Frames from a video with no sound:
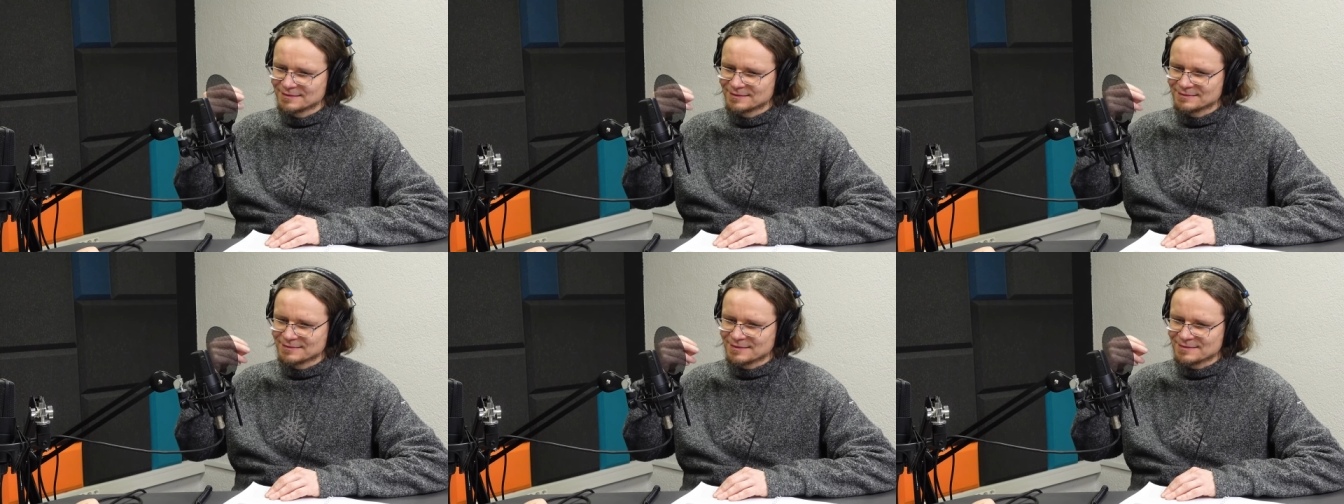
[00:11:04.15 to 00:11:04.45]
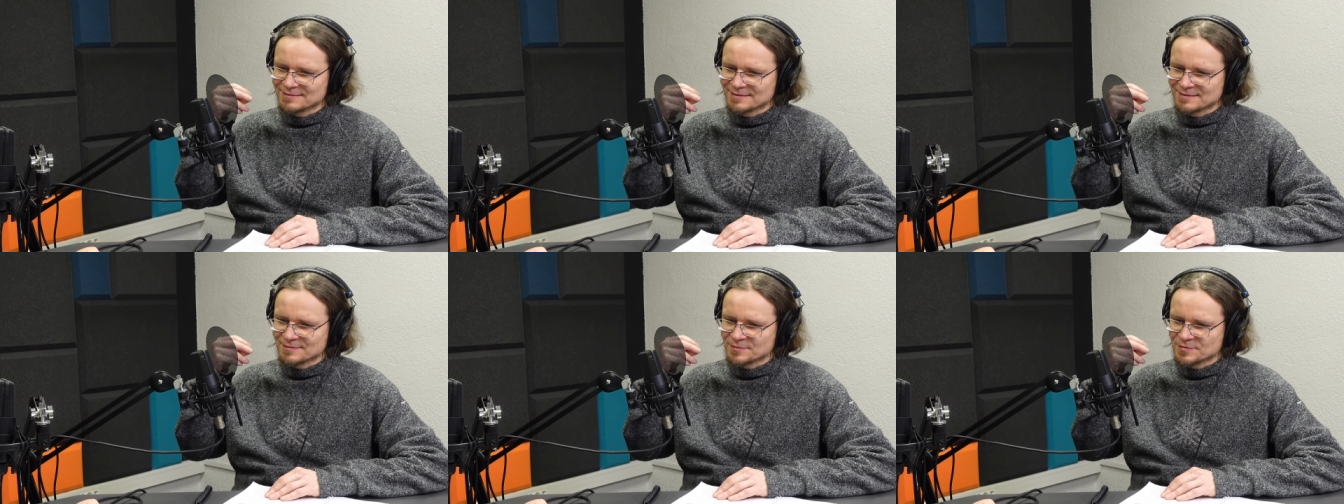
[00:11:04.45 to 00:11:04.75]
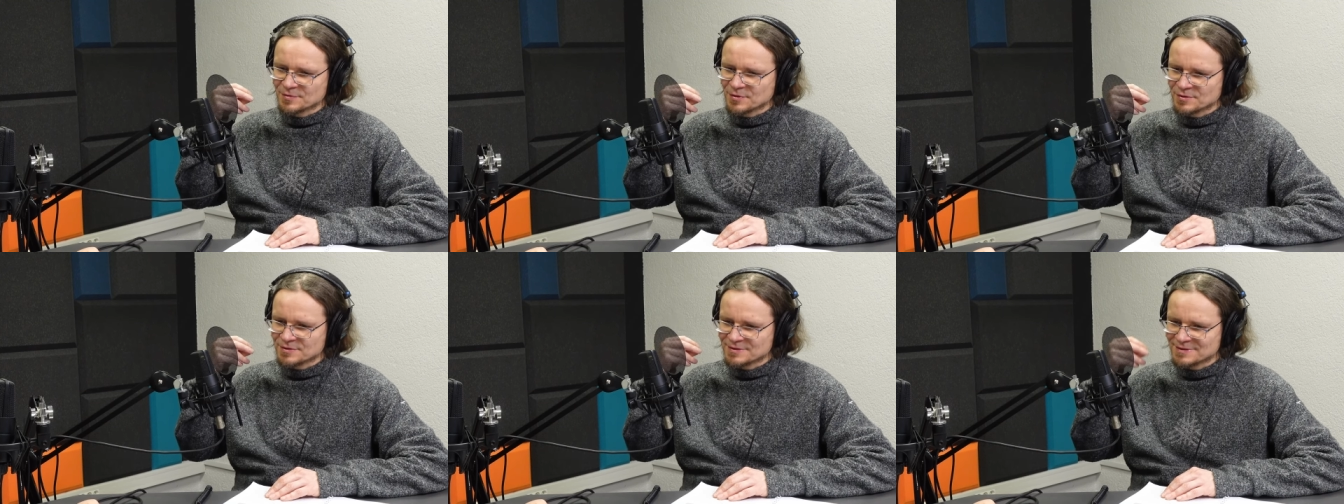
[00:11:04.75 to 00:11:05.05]
na,
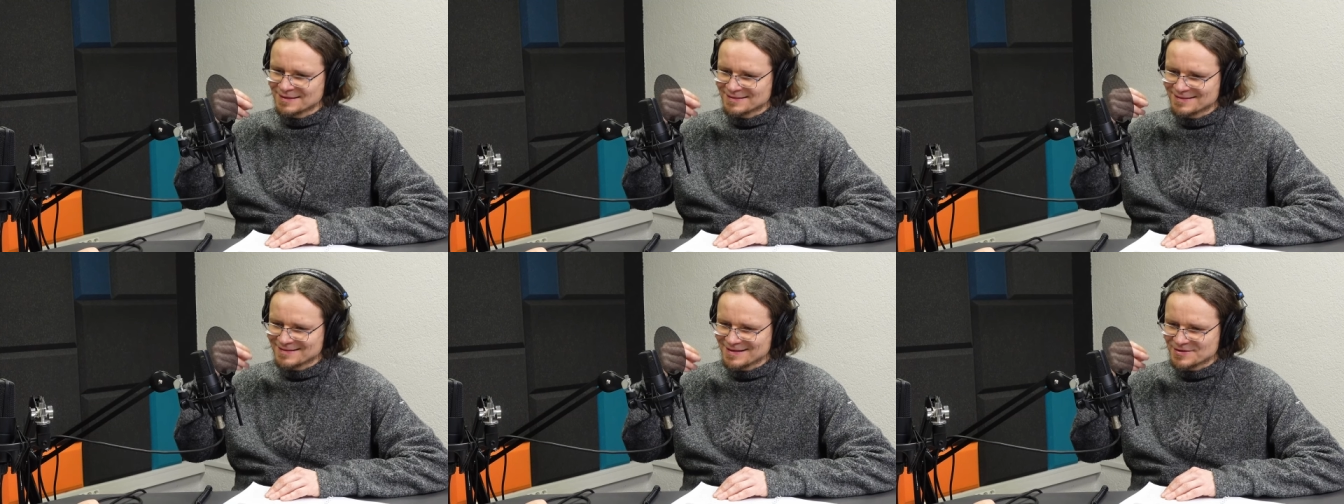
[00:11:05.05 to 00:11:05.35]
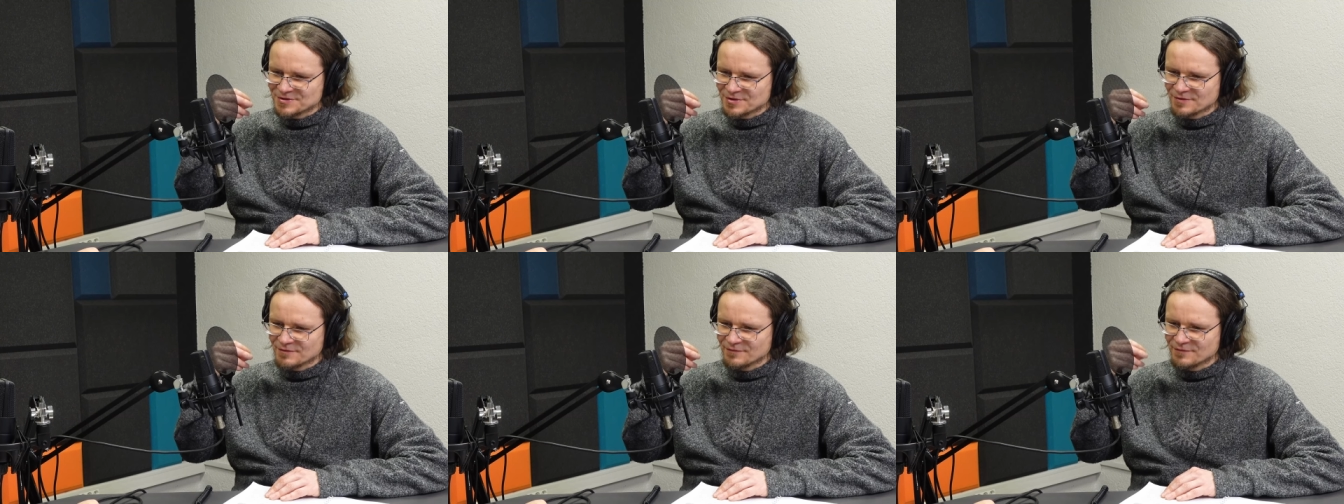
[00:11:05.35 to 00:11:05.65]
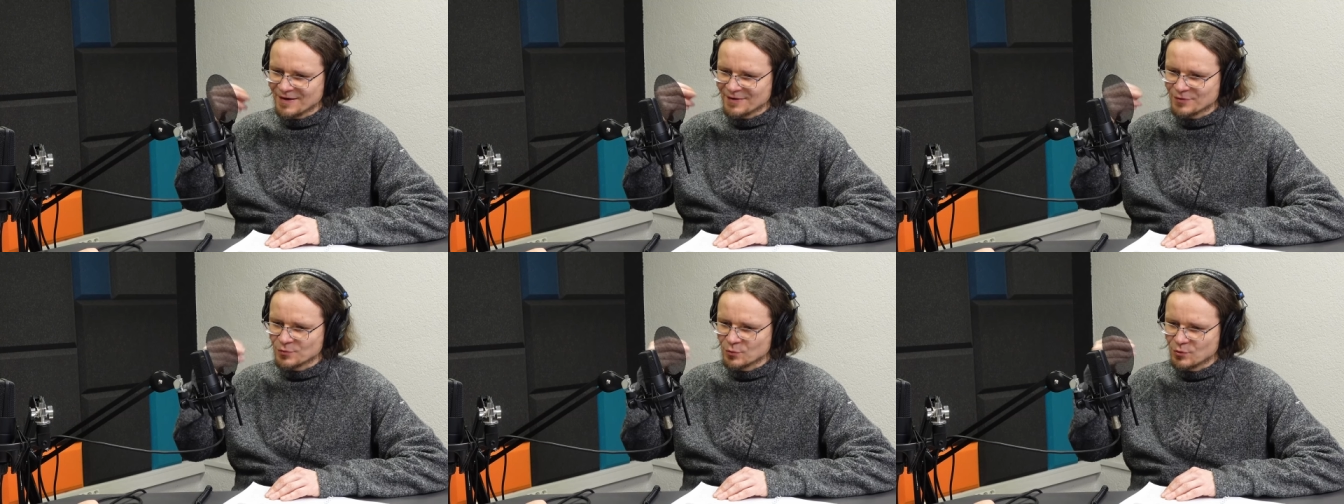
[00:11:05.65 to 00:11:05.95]
na zasadzie
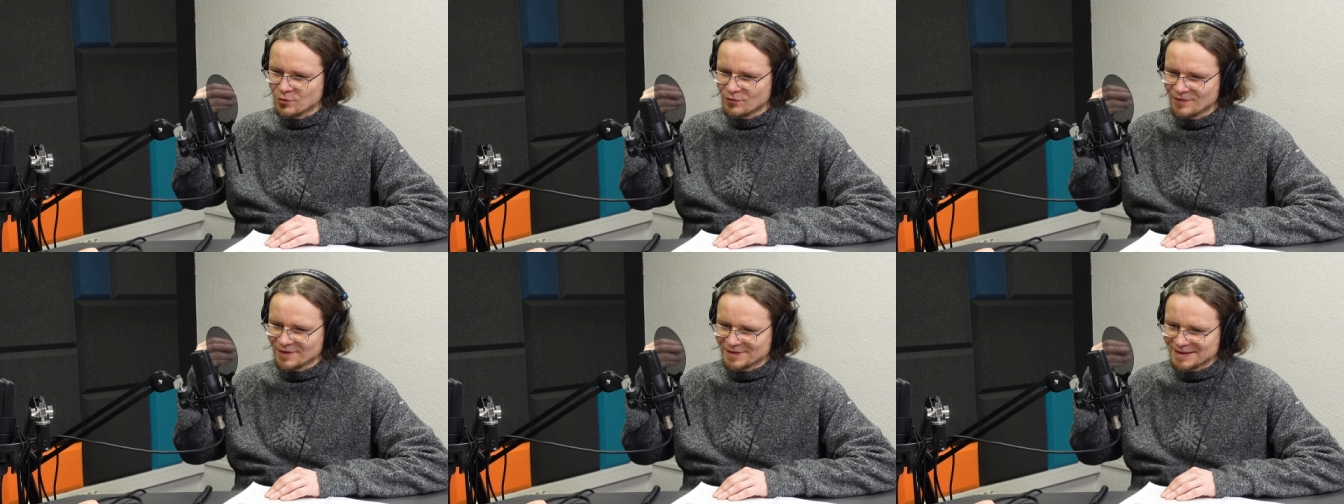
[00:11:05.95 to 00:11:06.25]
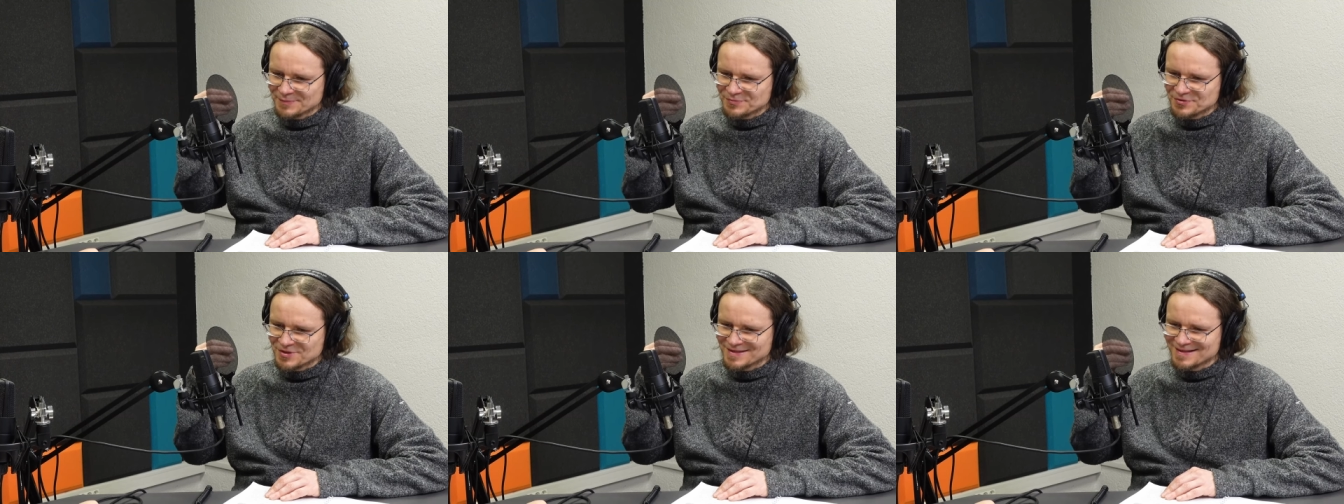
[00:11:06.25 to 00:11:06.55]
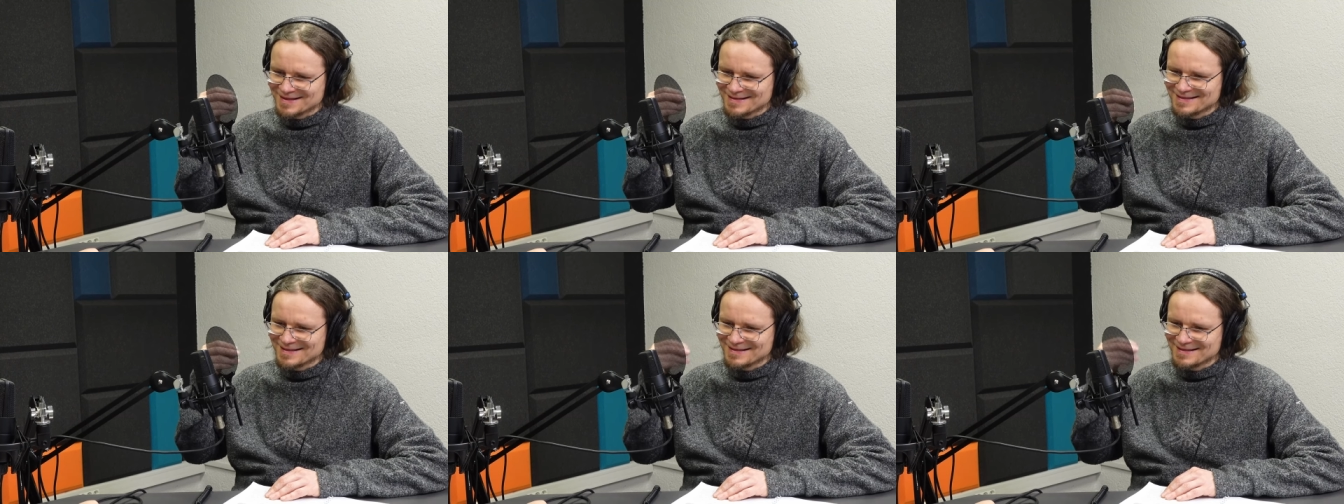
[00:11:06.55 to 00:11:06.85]
warunkowania przez
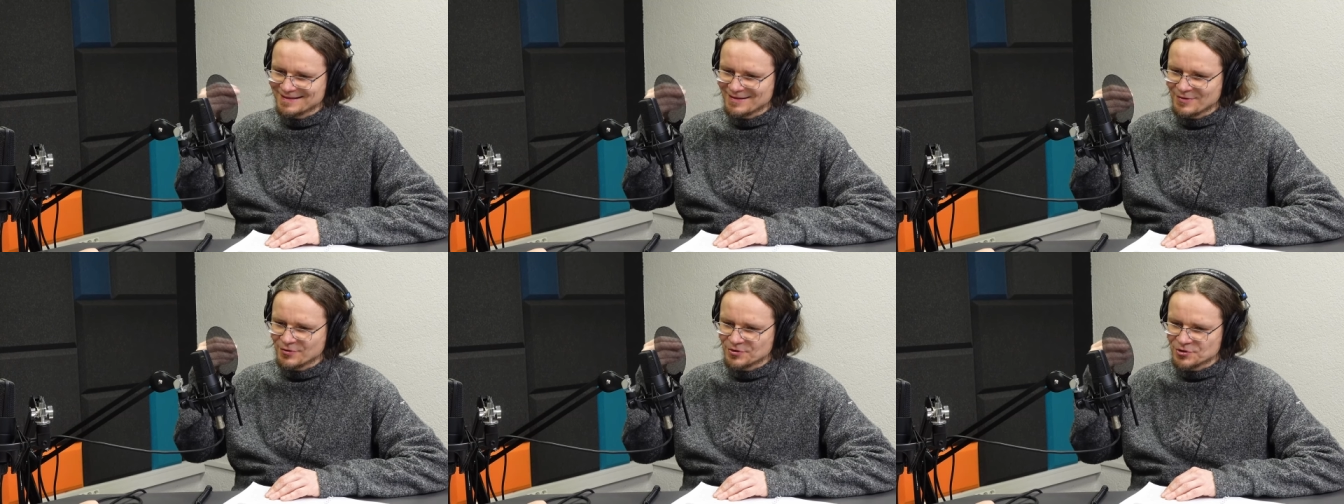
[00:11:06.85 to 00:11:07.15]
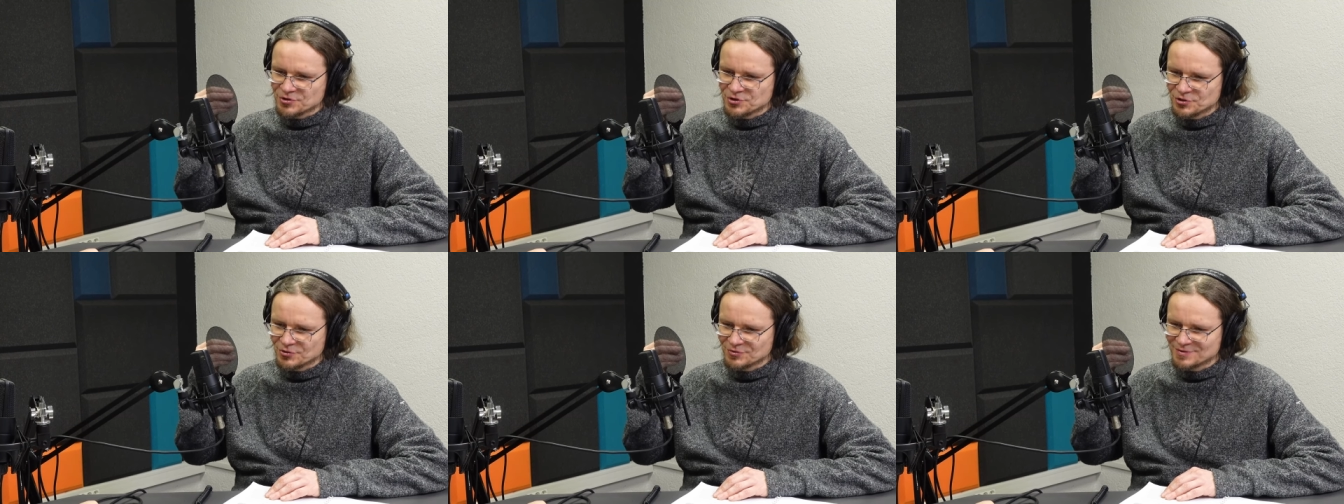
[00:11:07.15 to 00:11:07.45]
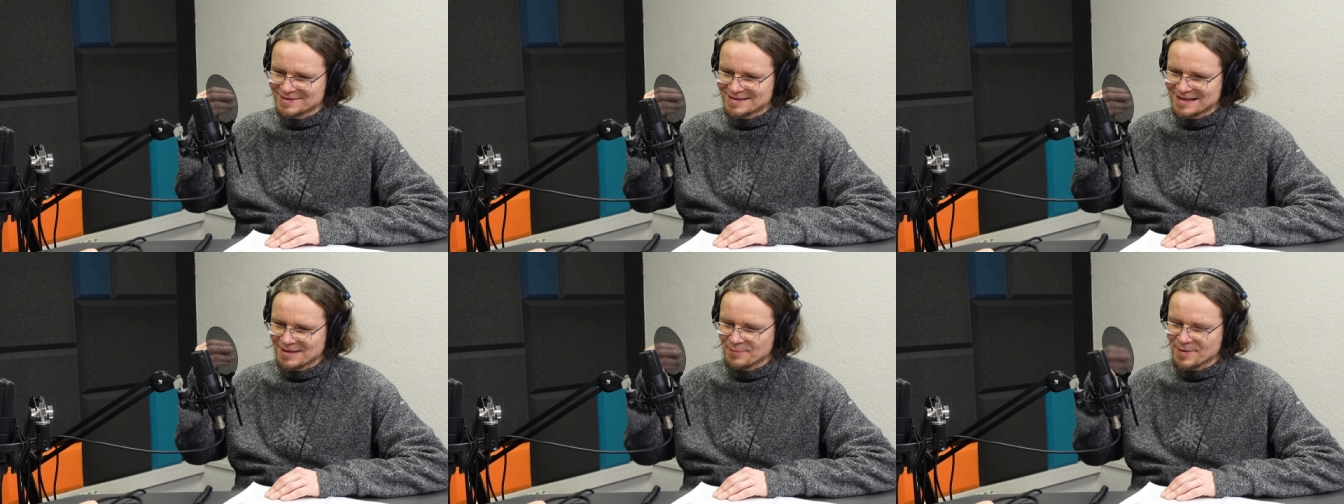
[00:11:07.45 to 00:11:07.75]
jedzenie na
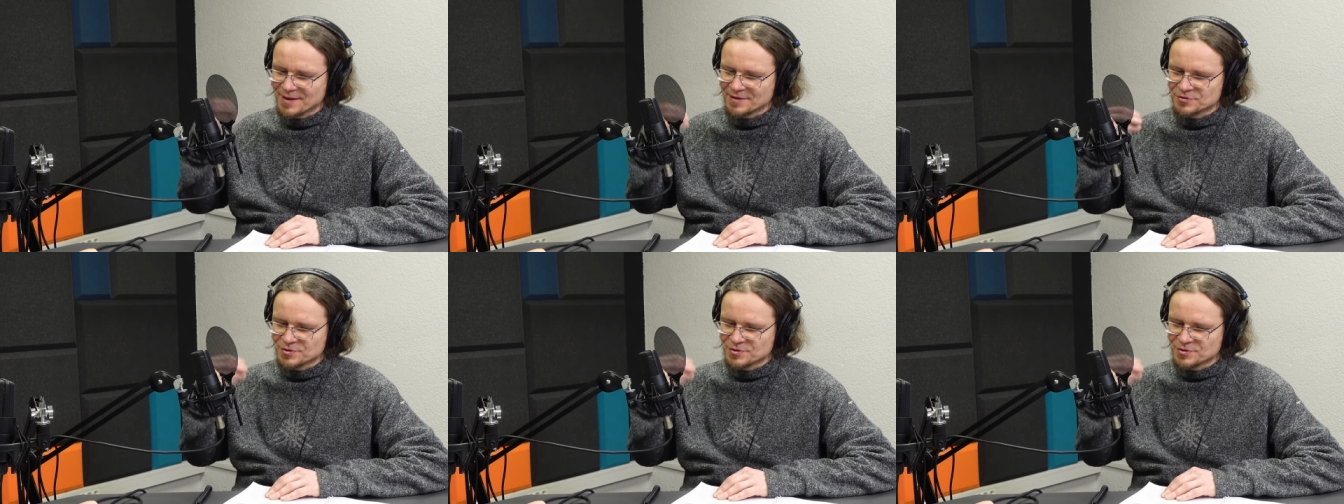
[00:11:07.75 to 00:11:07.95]
określony zapach,